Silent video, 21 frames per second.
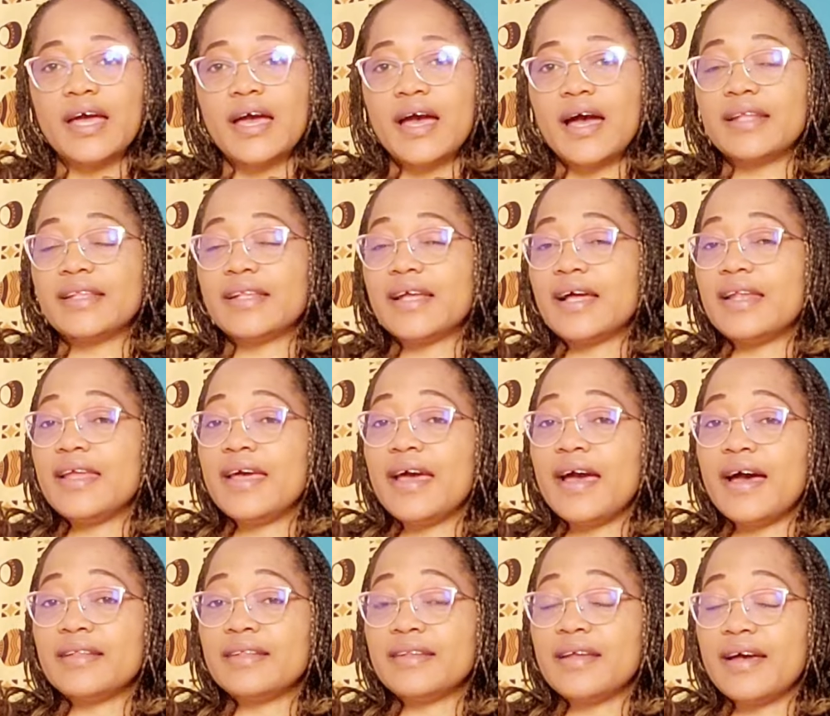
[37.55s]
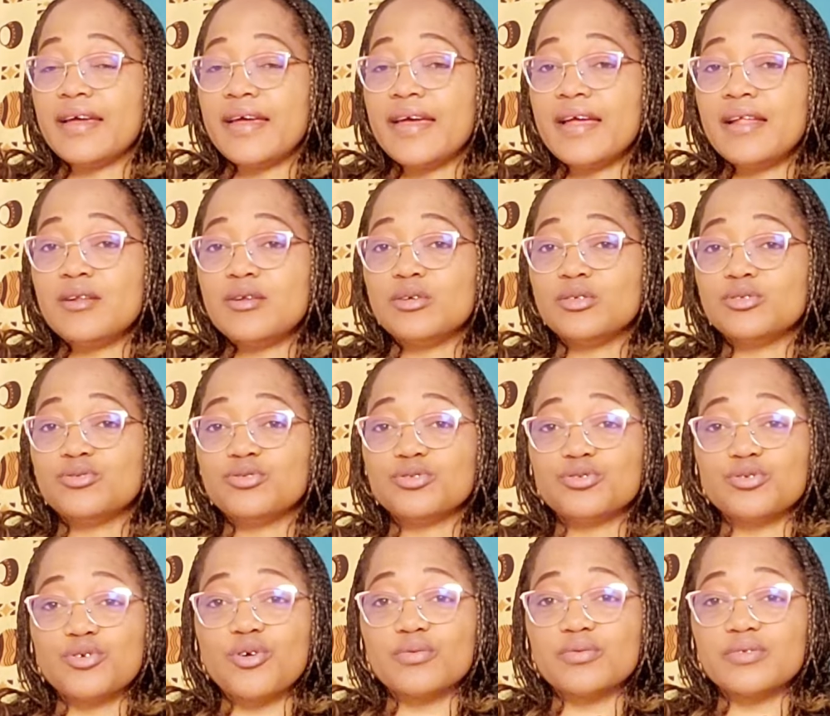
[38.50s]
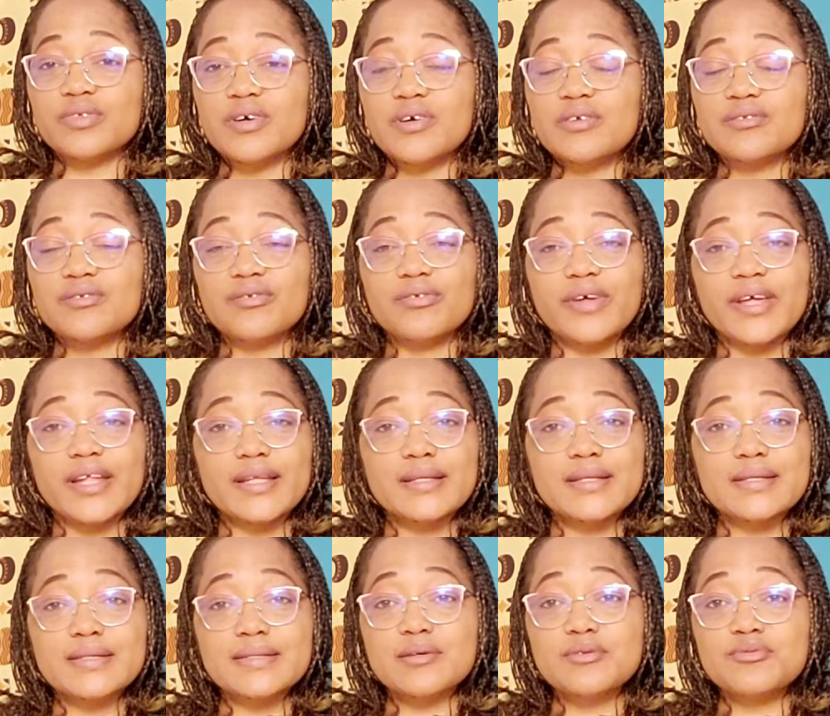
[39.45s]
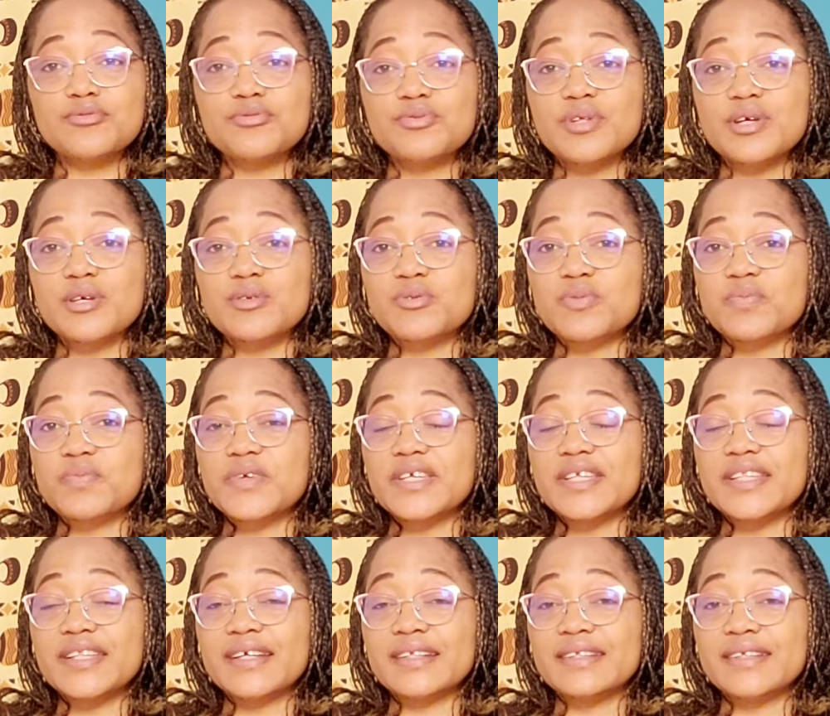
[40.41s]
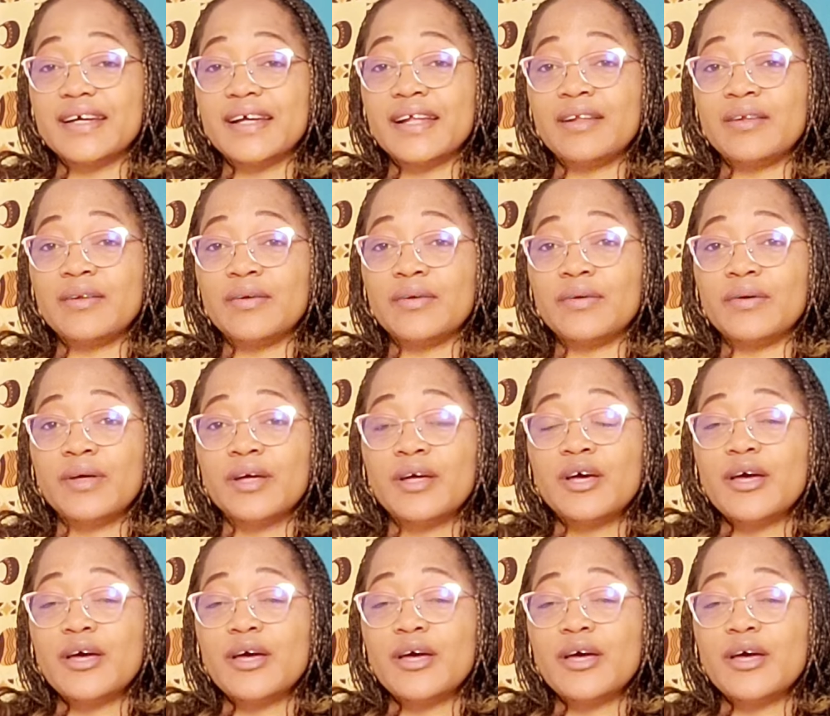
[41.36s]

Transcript: Anaël, toute contente, elle est descendue dans son pays natal.